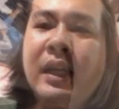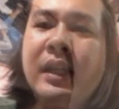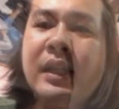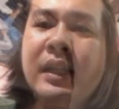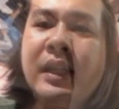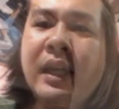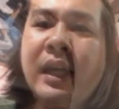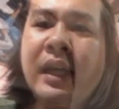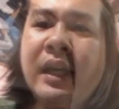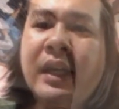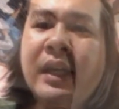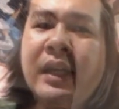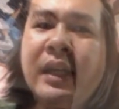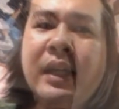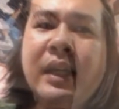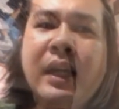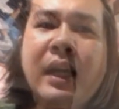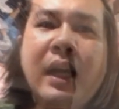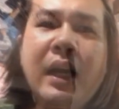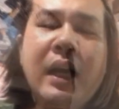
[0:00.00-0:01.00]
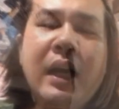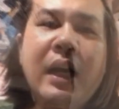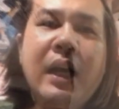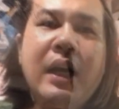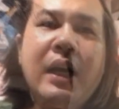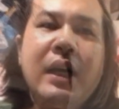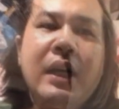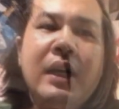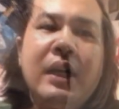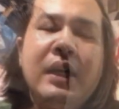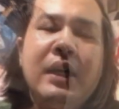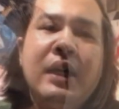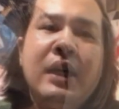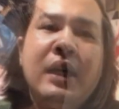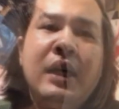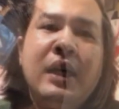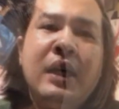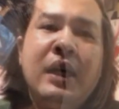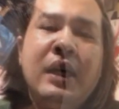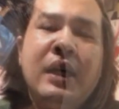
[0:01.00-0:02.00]
nên con đã lên tiếng
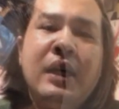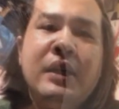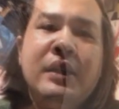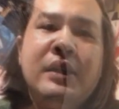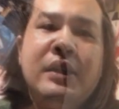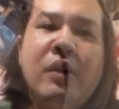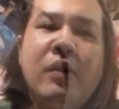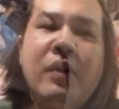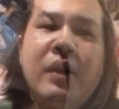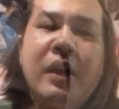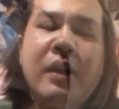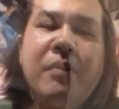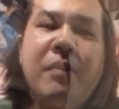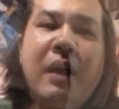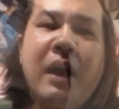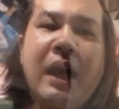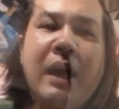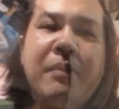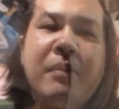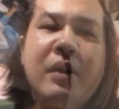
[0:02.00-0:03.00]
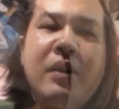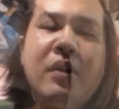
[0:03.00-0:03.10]
suốt 6 tháng trên